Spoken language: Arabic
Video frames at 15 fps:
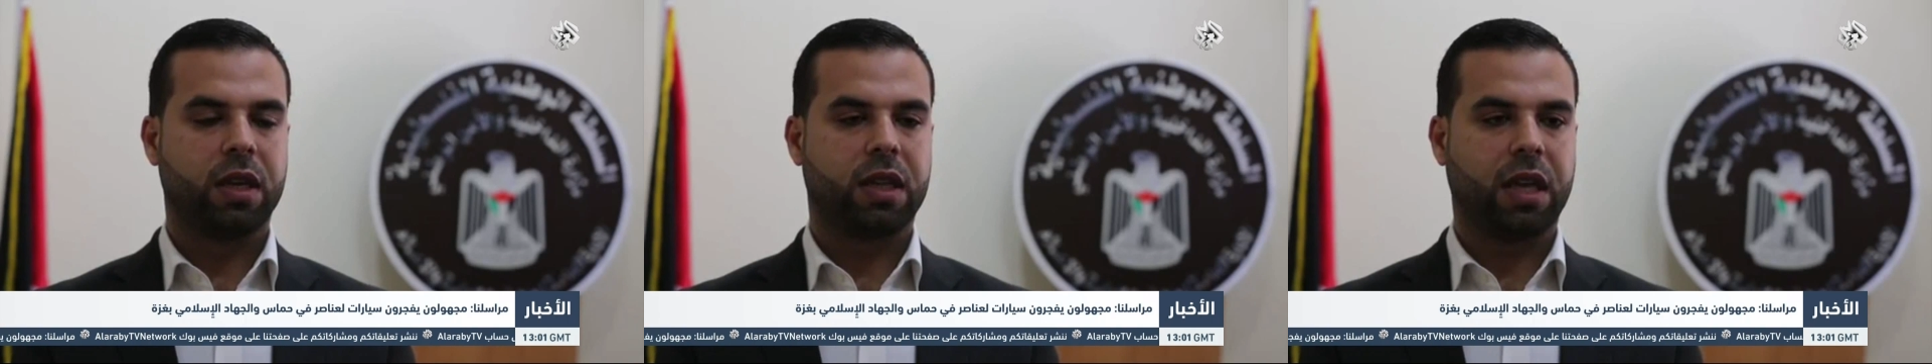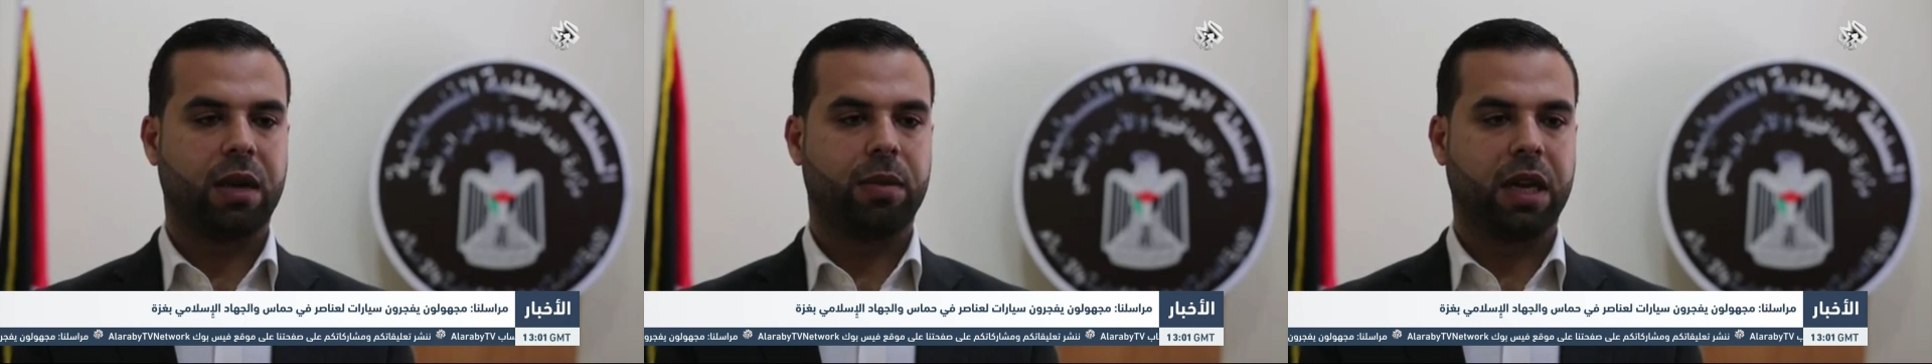
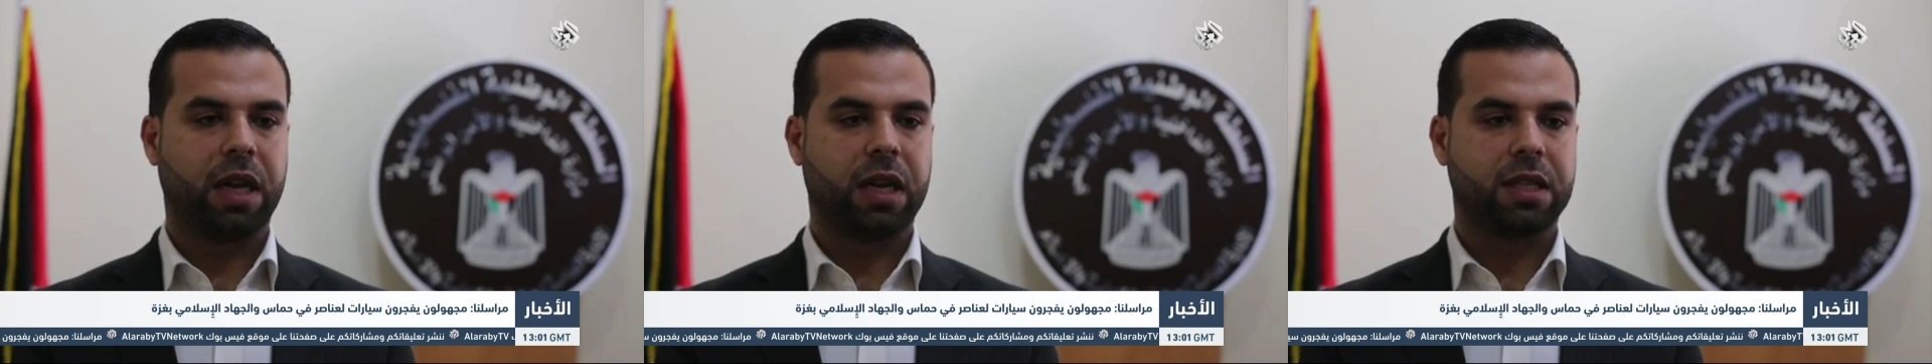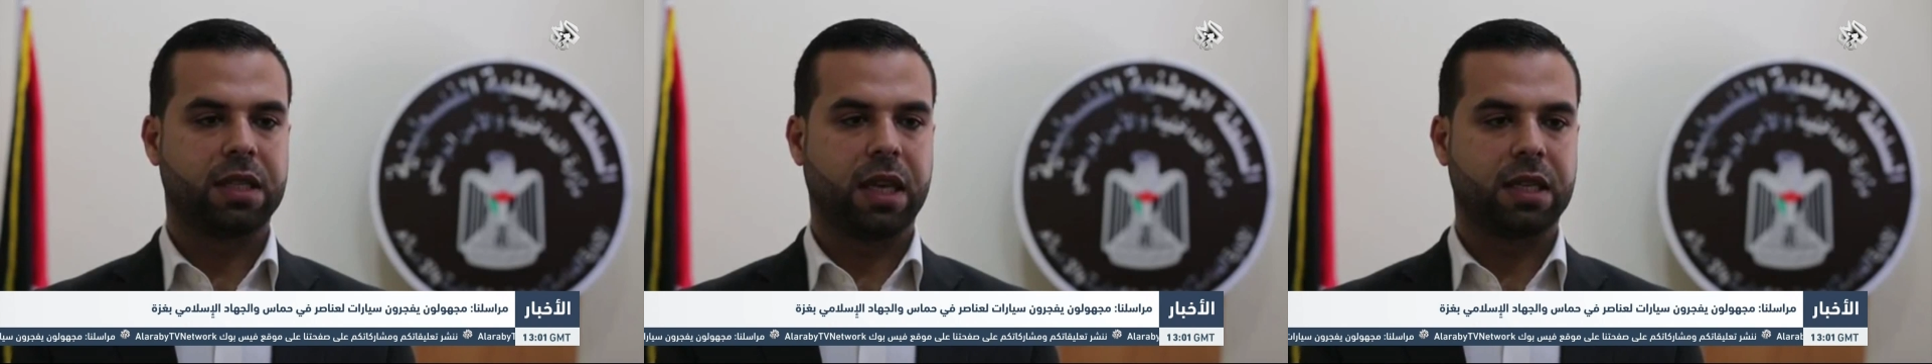تعمل
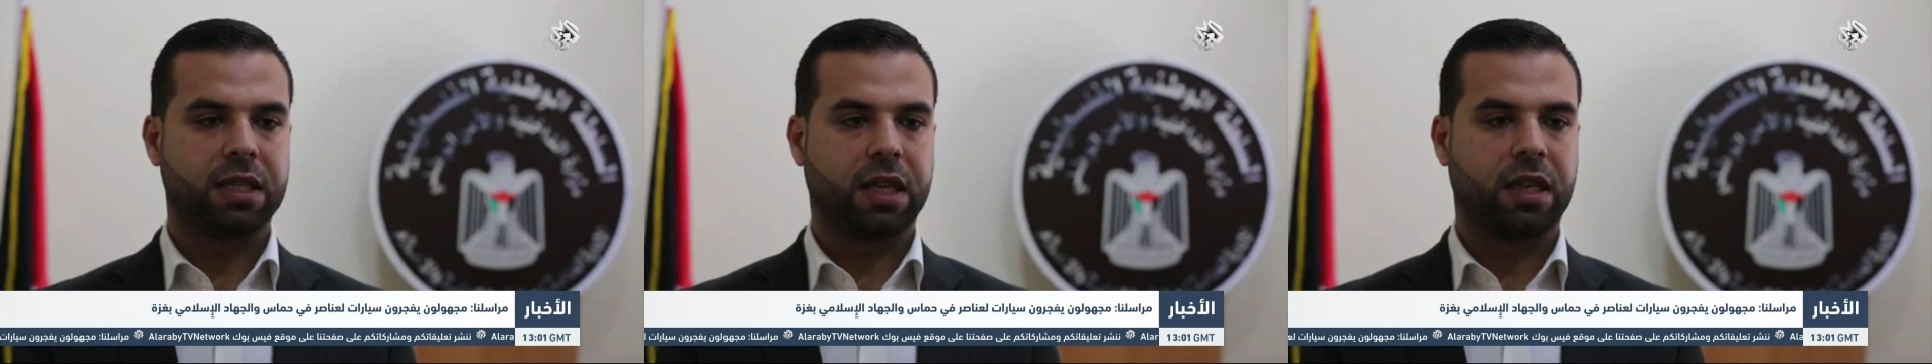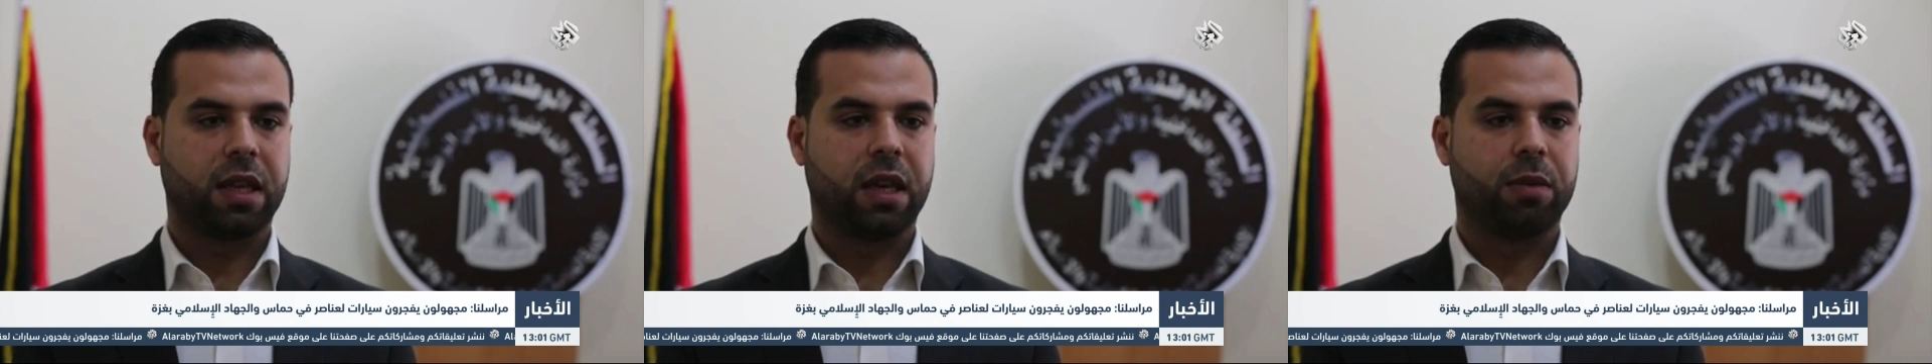على
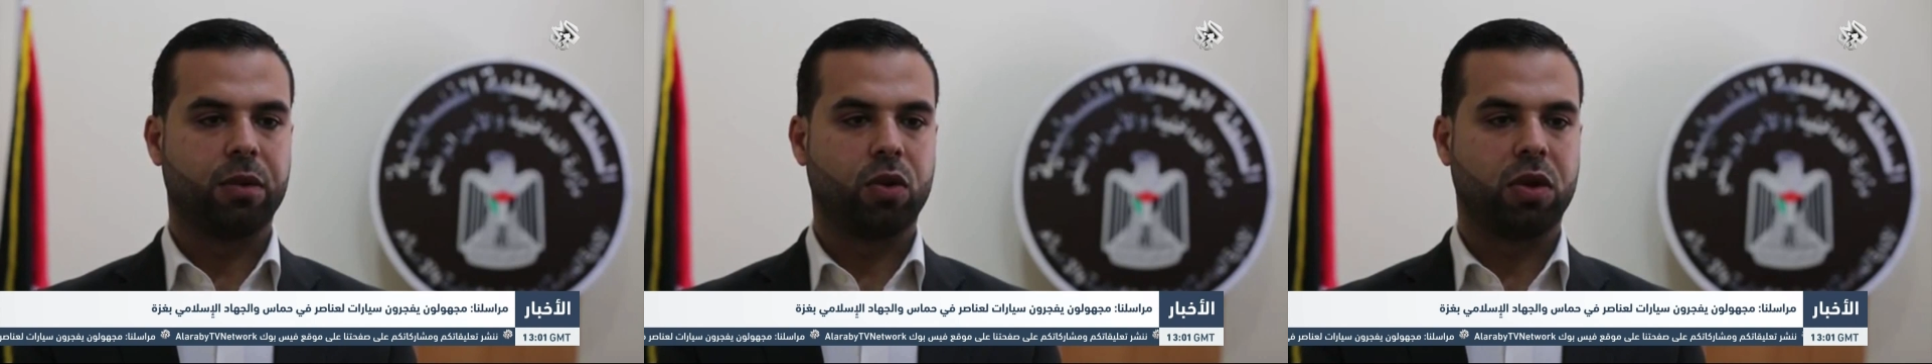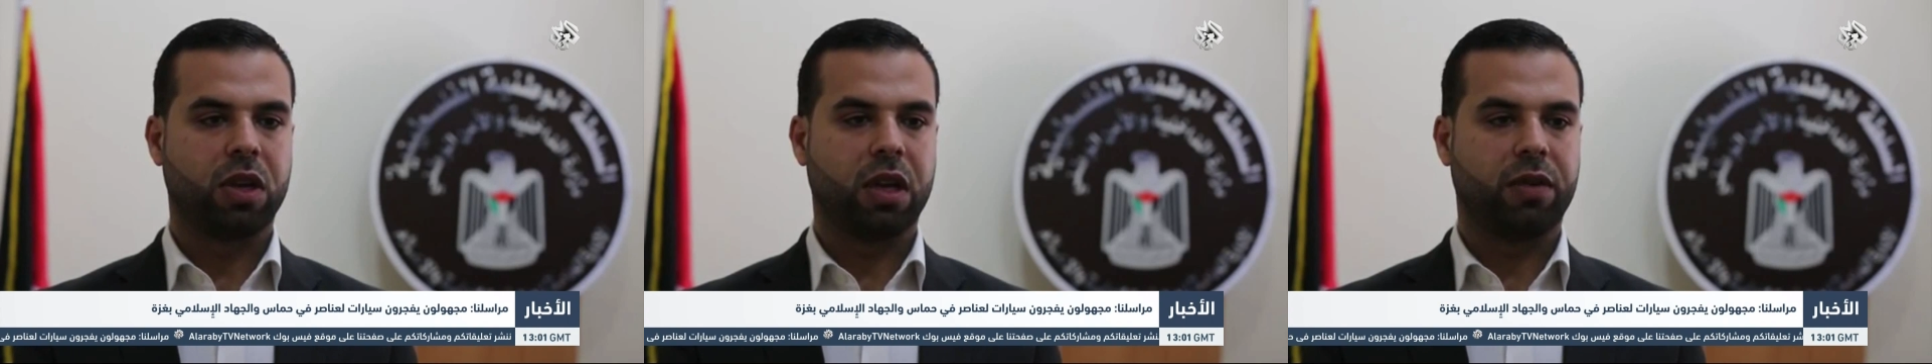زعزعة الأمن
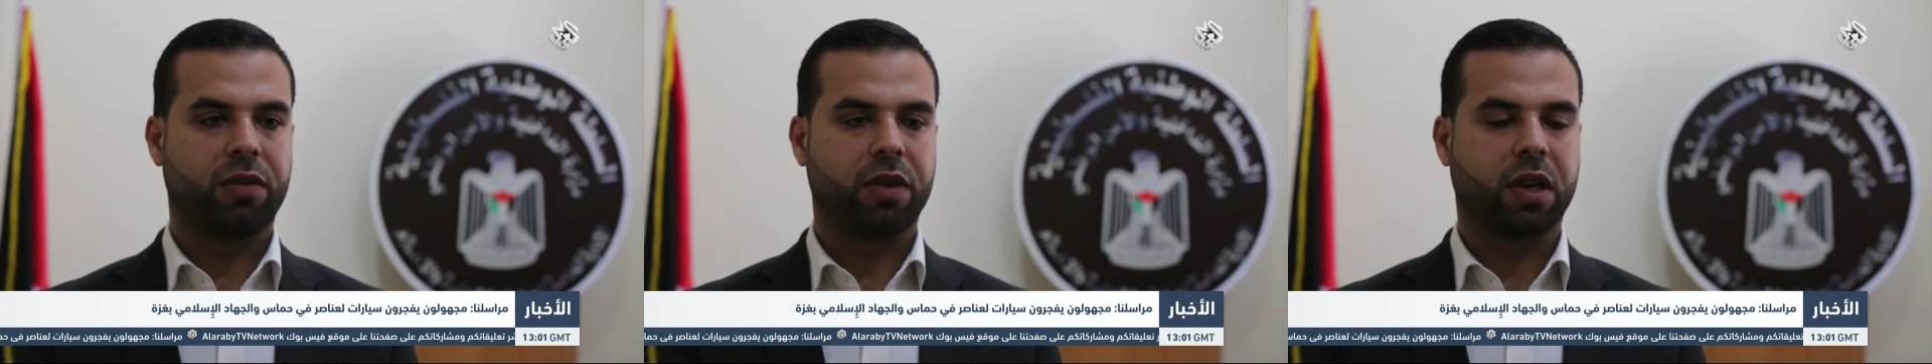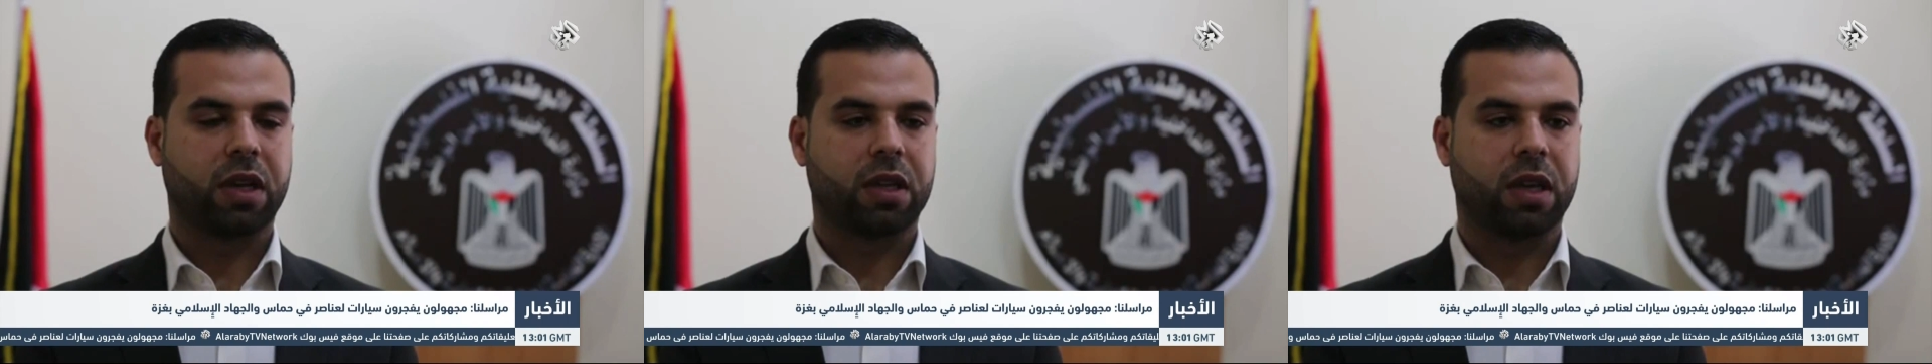هنا
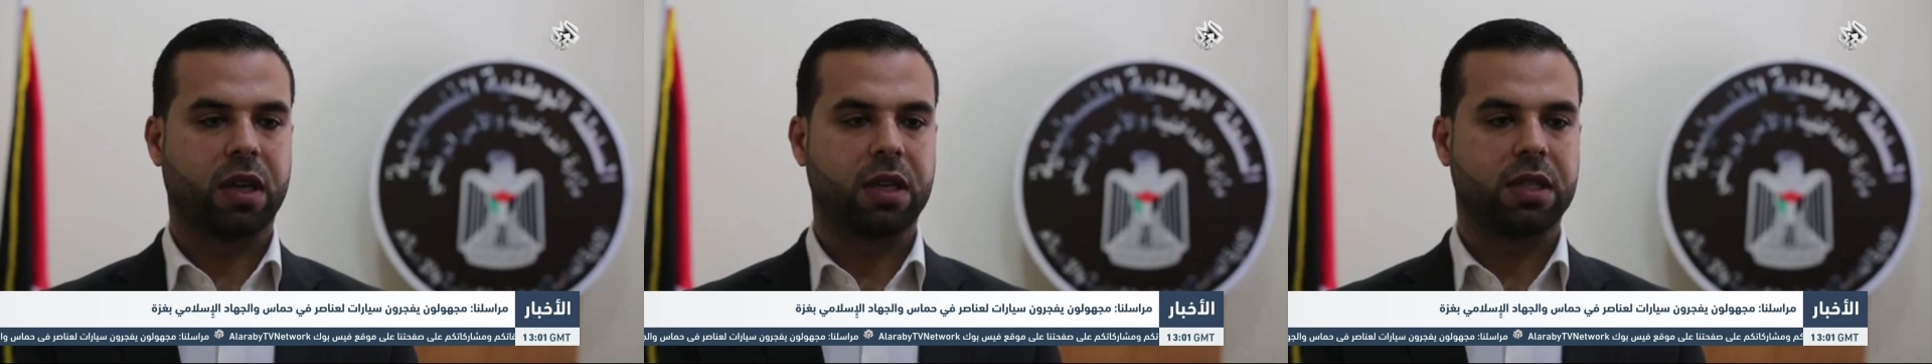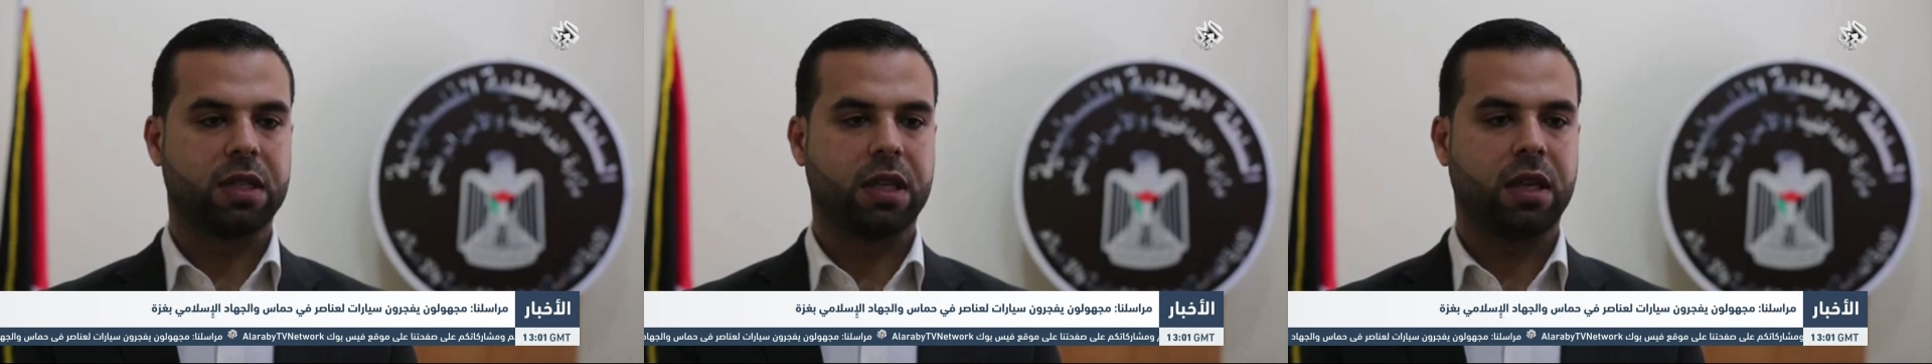في قطاع
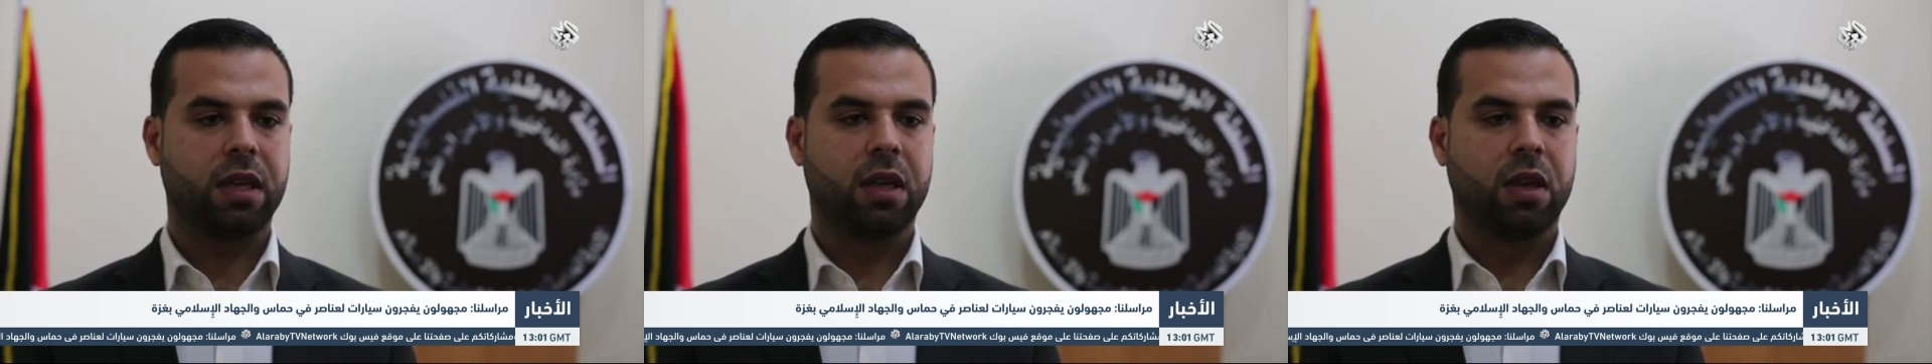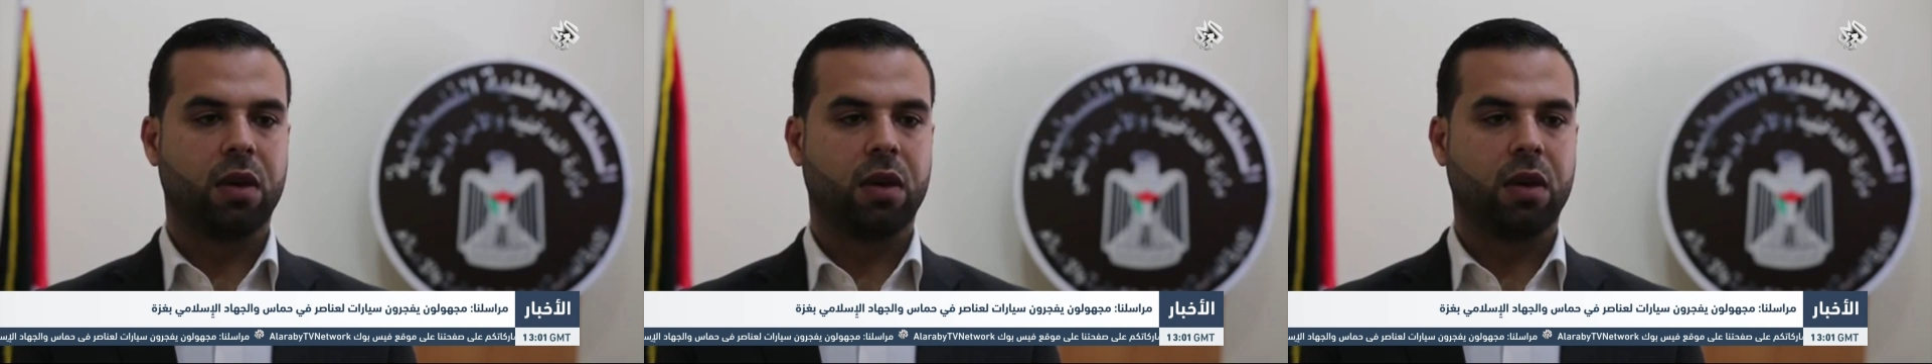غزة